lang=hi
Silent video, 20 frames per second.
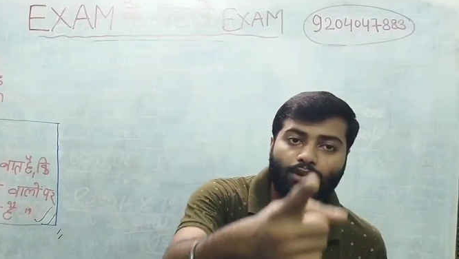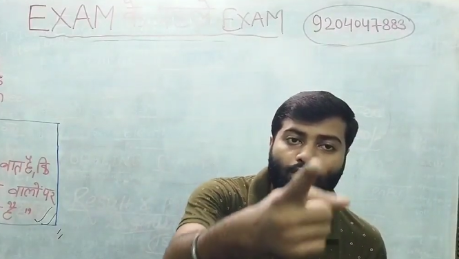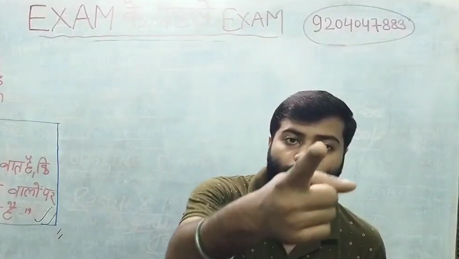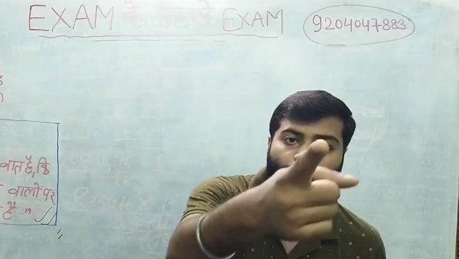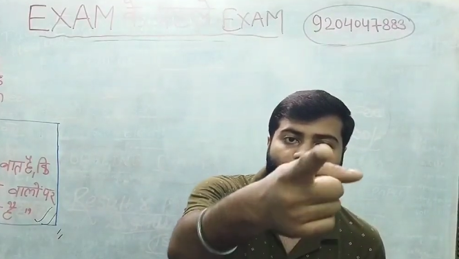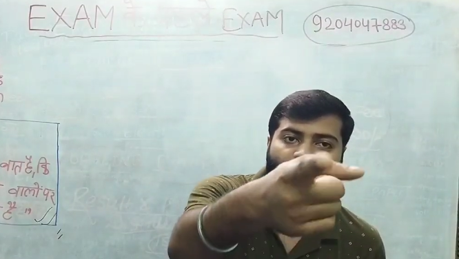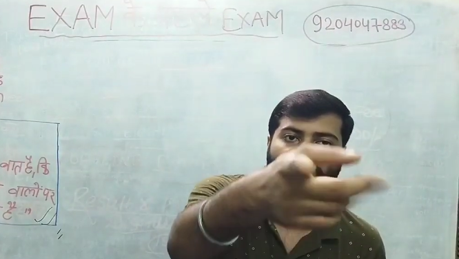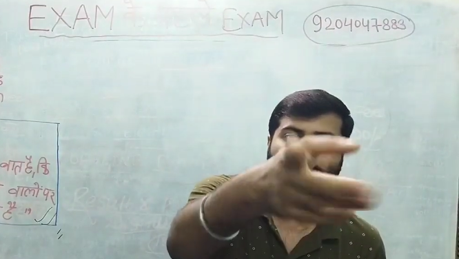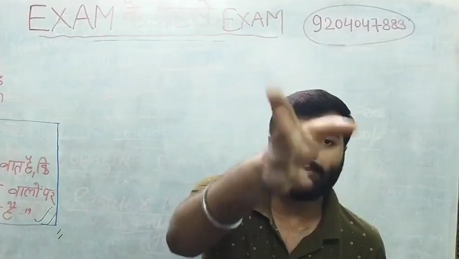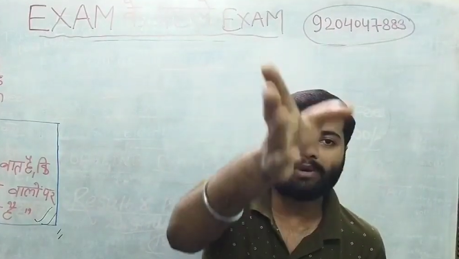तो
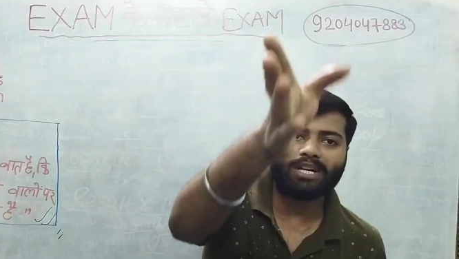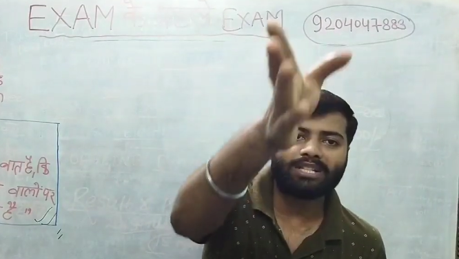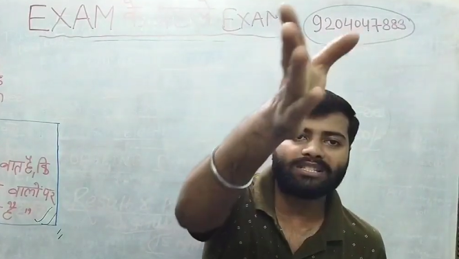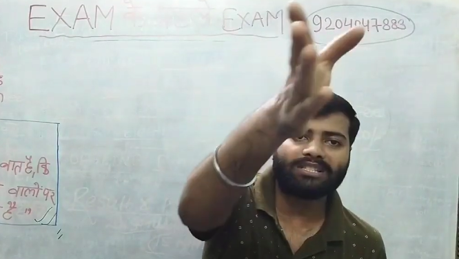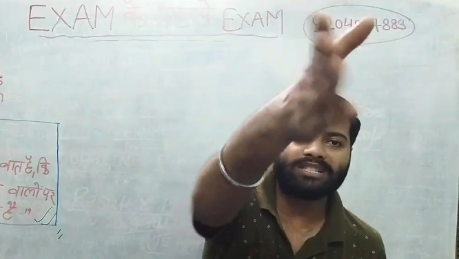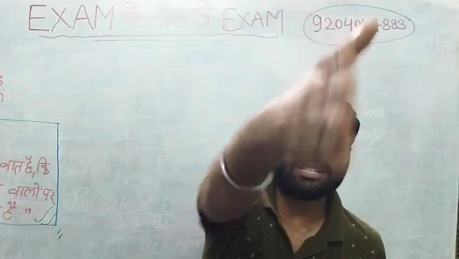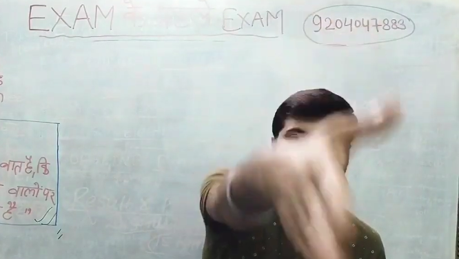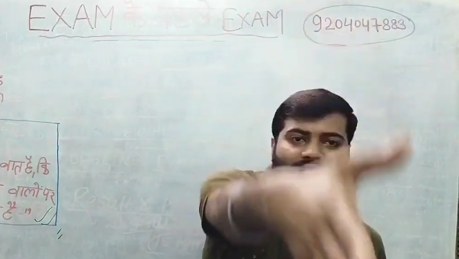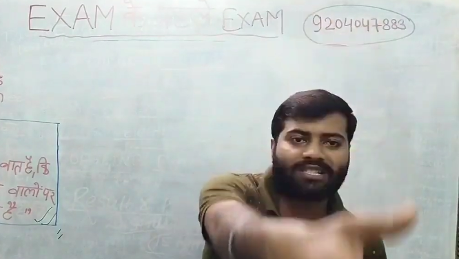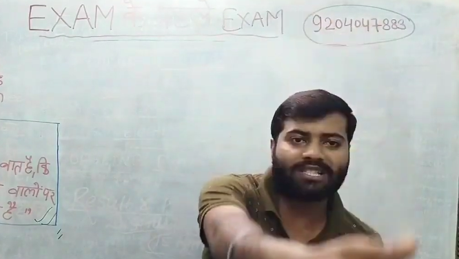उसके बाद
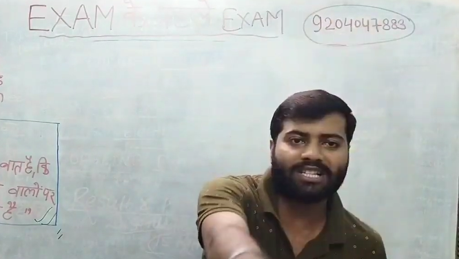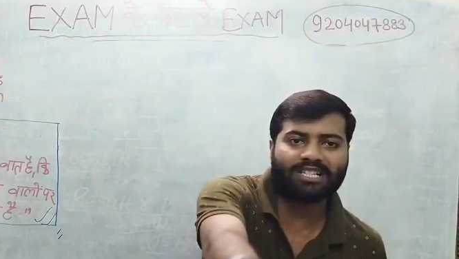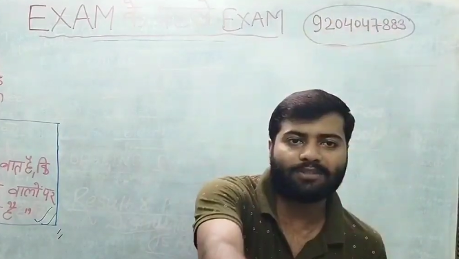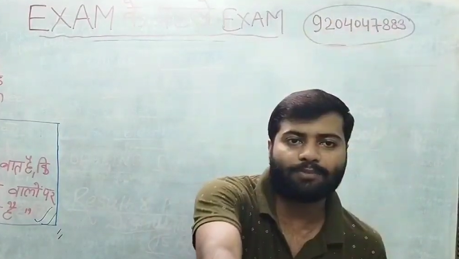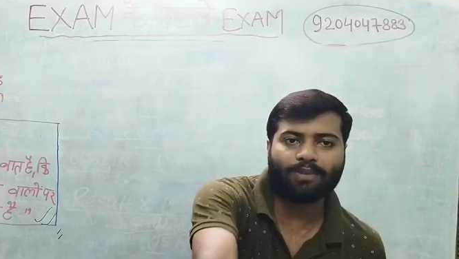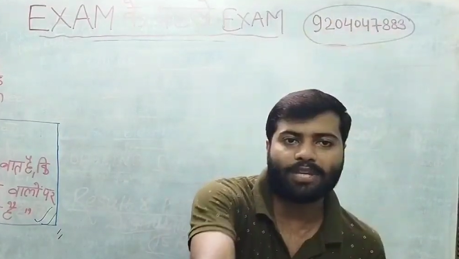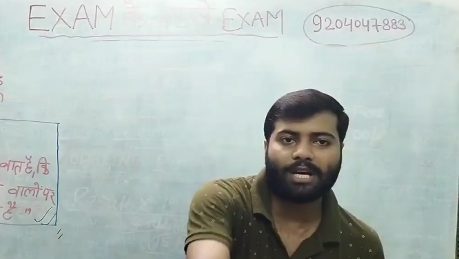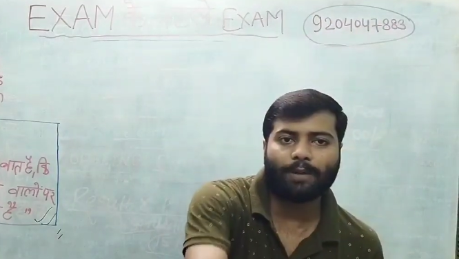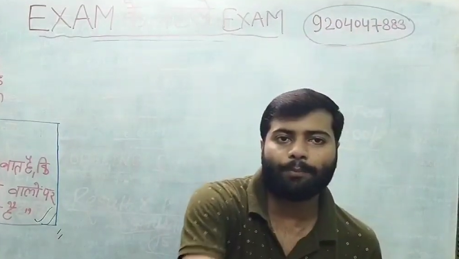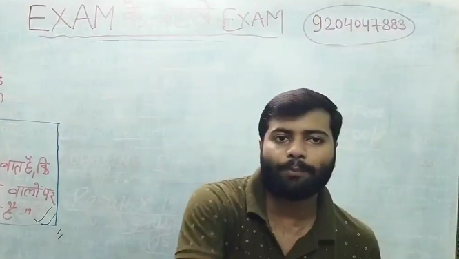
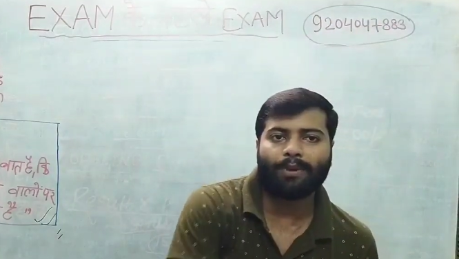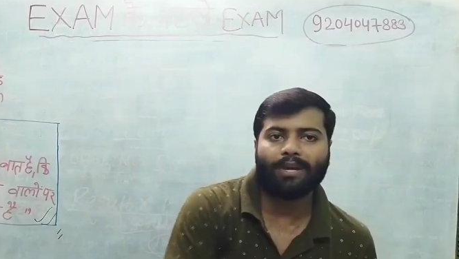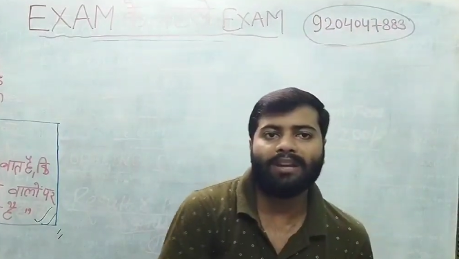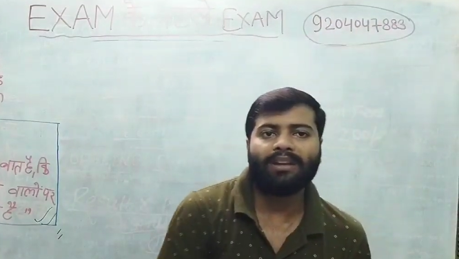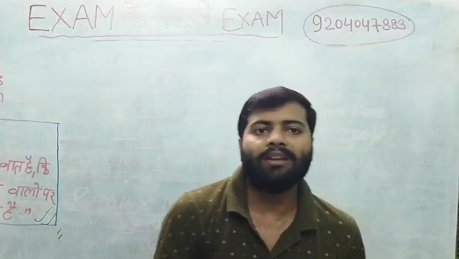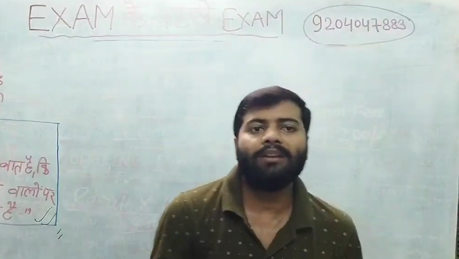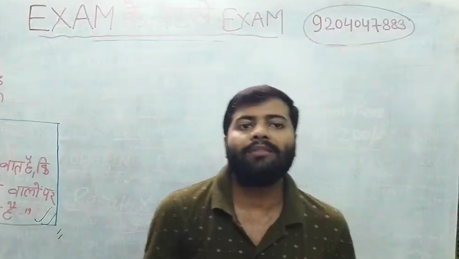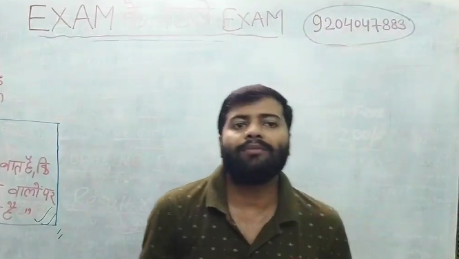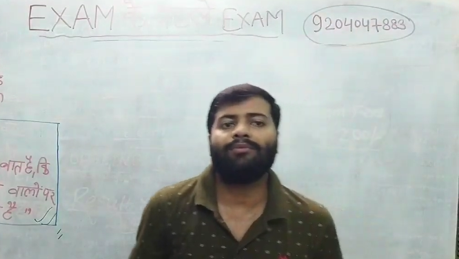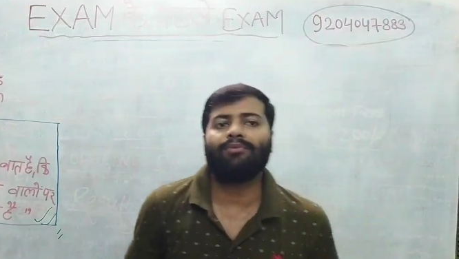सक्सेस भी आप
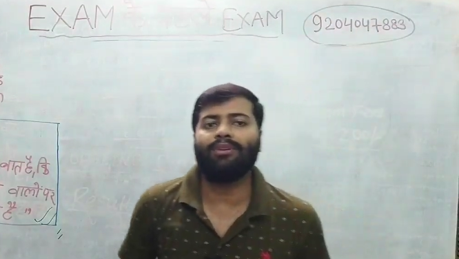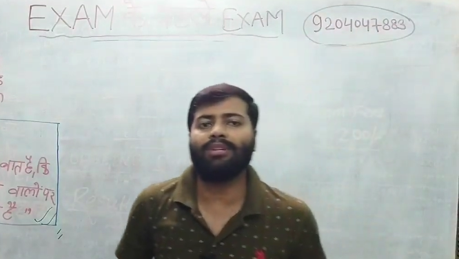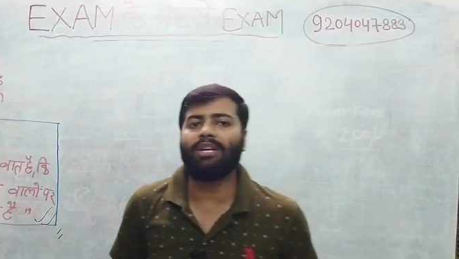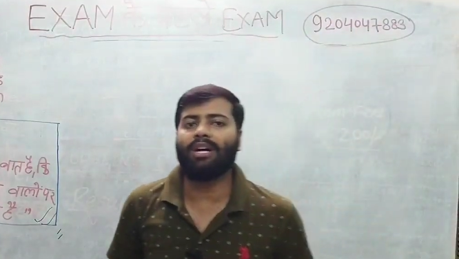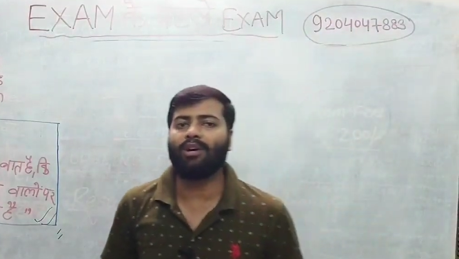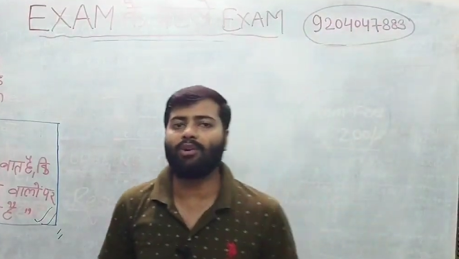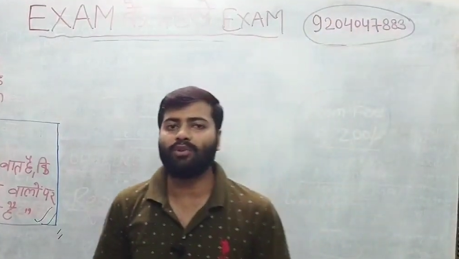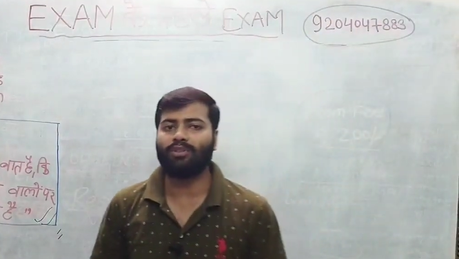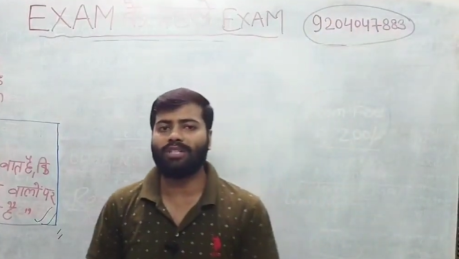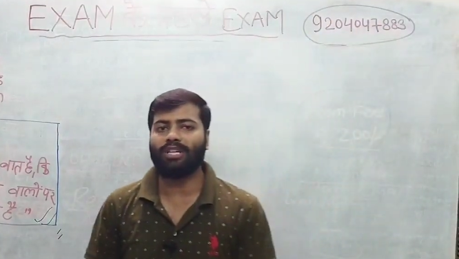पे
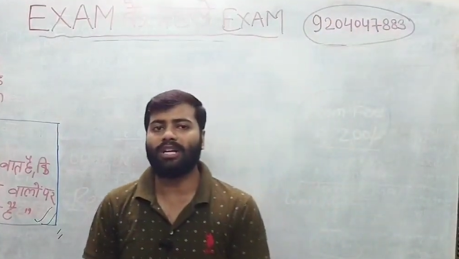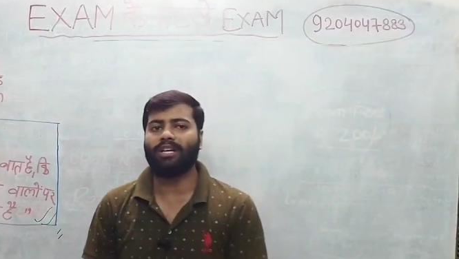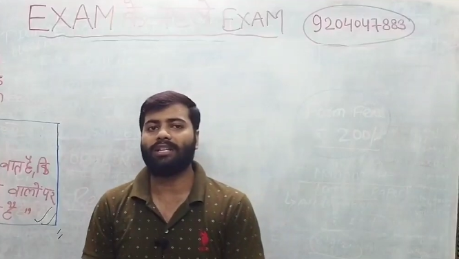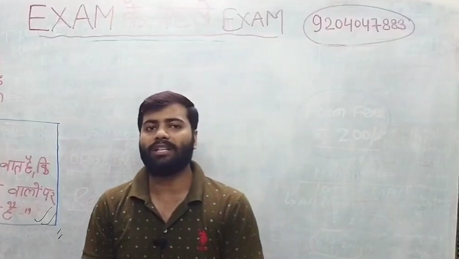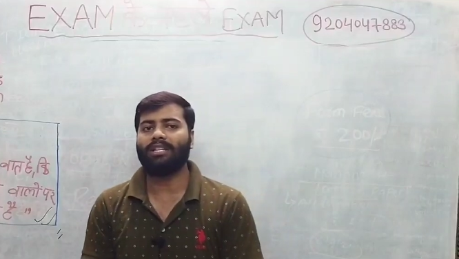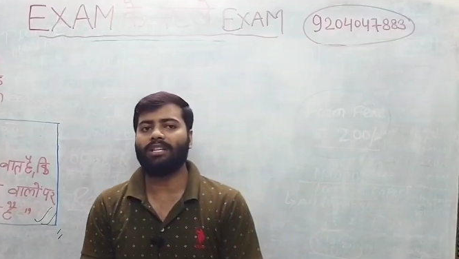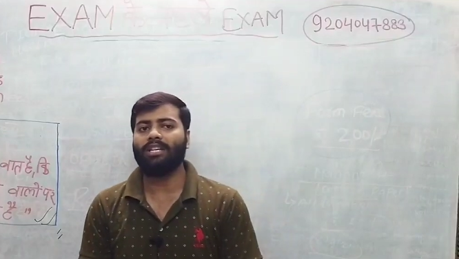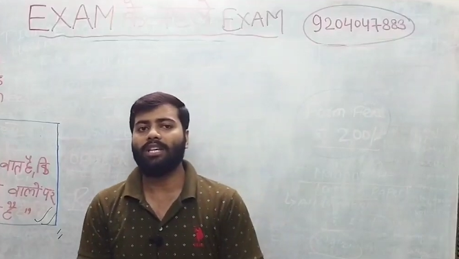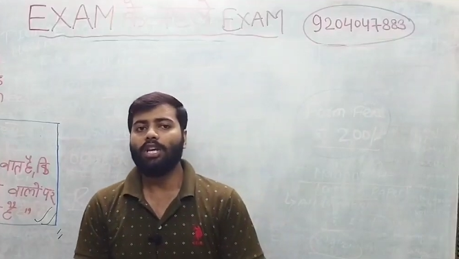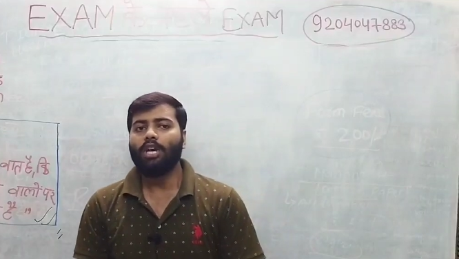फिदा हो
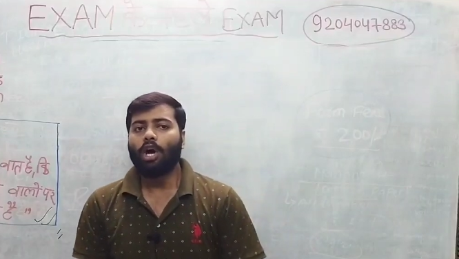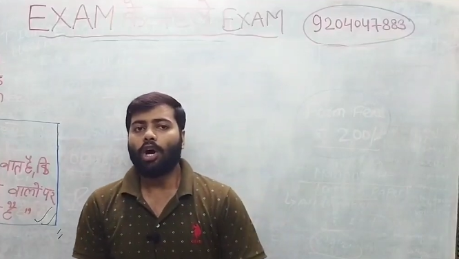जाएगी